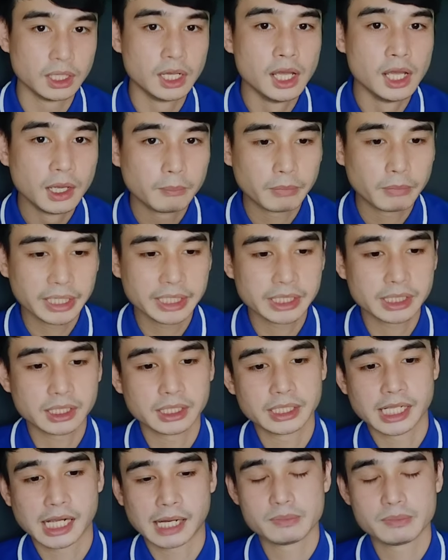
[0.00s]
ไม่เคย
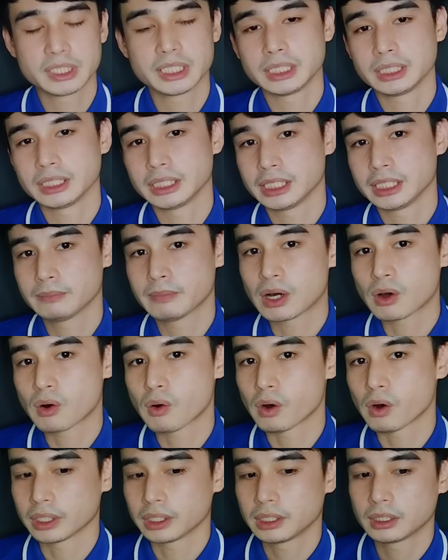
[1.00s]
ทำสิ่งนี้มาก่อน
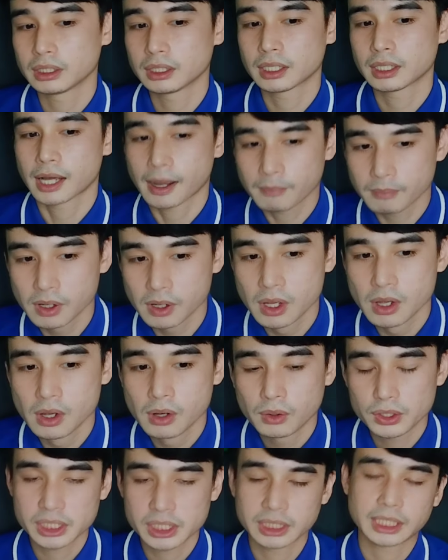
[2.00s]
นะครับเพราะฉะ
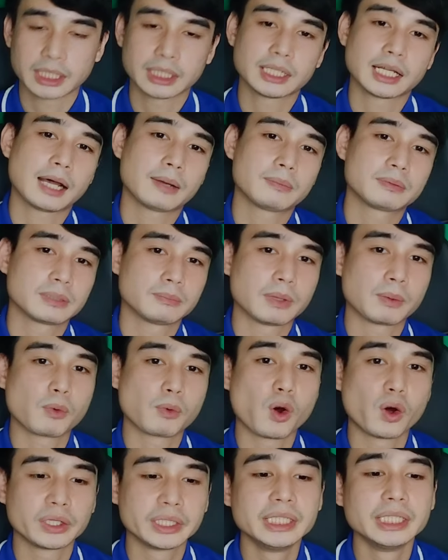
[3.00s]
นั้นนะครับสำหรับข้อ
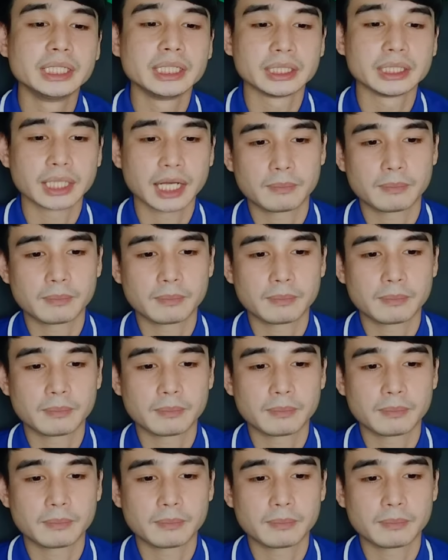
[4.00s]
ที่1นะครับ